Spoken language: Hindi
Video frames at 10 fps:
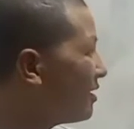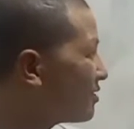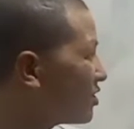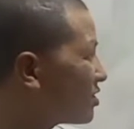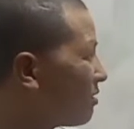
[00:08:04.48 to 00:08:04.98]
ये
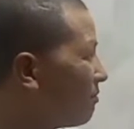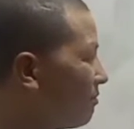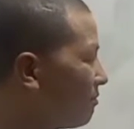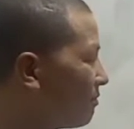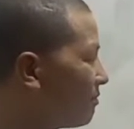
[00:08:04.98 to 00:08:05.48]
सिस्टम
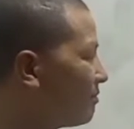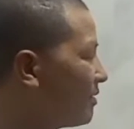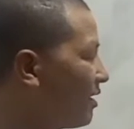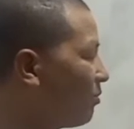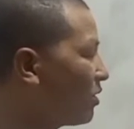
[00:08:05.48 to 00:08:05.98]

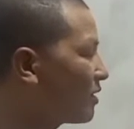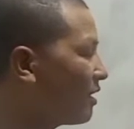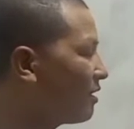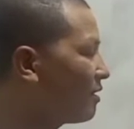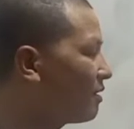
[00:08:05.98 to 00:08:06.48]
ये
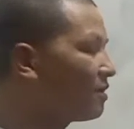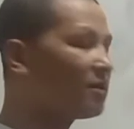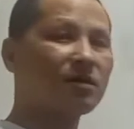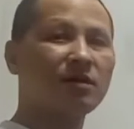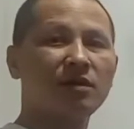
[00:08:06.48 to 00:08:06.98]
बोलता है
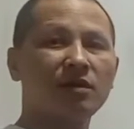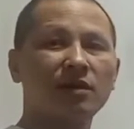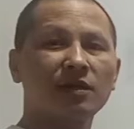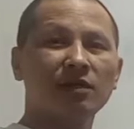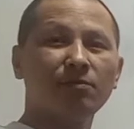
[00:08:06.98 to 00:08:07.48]

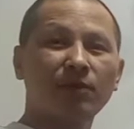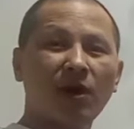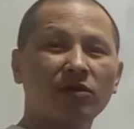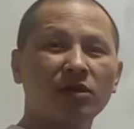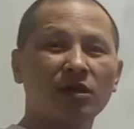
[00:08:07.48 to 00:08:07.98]
कि
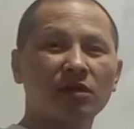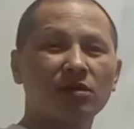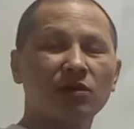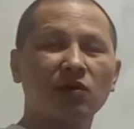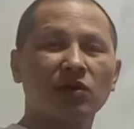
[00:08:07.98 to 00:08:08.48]
ब्राउन कलर
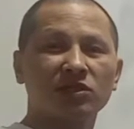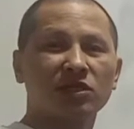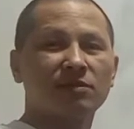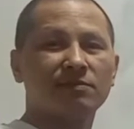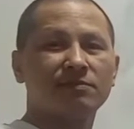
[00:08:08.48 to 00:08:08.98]
होना
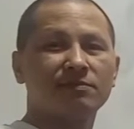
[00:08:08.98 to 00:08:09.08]
चाहिए